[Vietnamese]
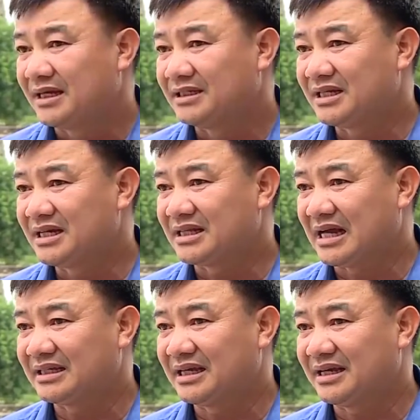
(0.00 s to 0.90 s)
Riêng Hiến
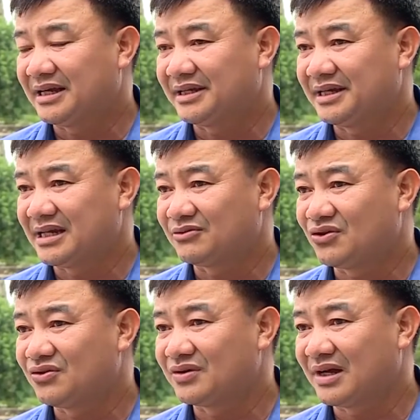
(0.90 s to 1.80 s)
Thắng thì à, hiện nay chúng
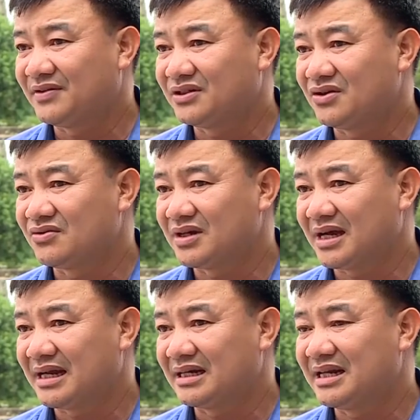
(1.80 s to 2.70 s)
tôi cũng đã vừa rồi cũng
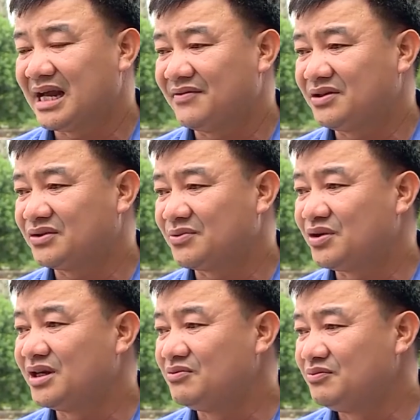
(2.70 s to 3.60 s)
đã đang liên hệ với trung tâm
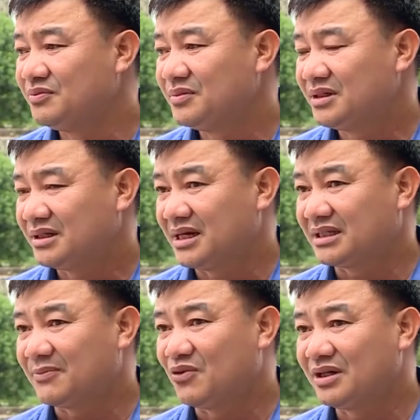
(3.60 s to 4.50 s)
khuyến nông
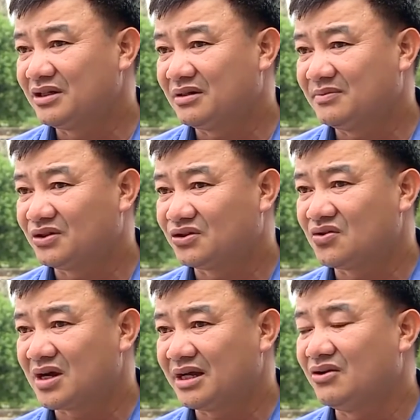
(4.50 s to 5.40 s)
để tập huấn cho một
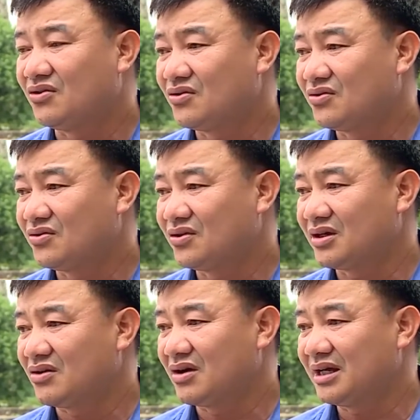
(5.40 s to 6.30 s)
số các cái hộ
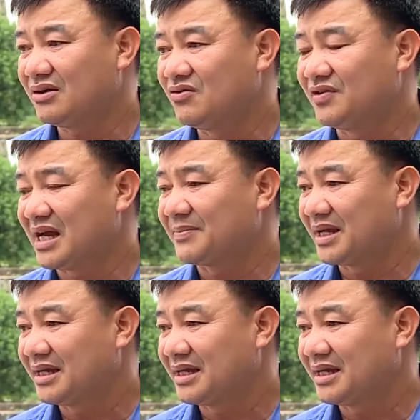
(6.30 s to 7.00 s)
ờ, có cái khu vườn tạp